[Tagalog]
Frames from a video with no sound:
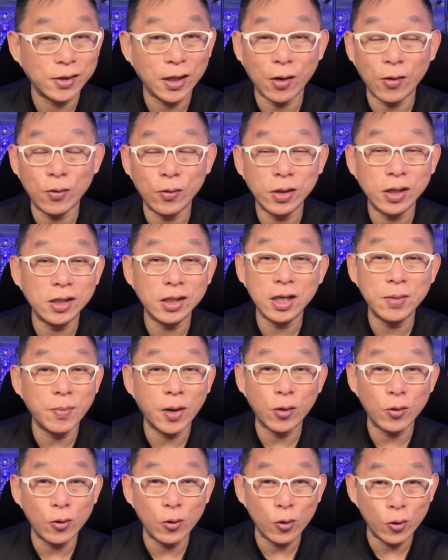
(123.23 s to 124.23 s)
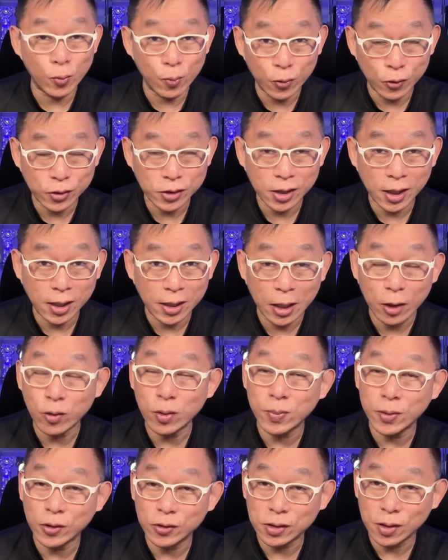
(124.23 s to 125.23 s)
nako, hindi mauubos yan. Ano
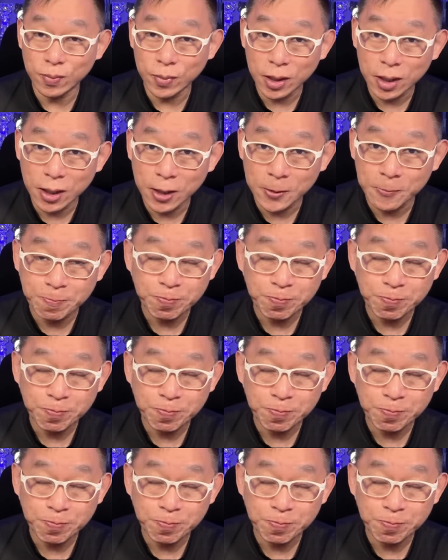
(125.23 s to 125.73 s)
ibig sabihin?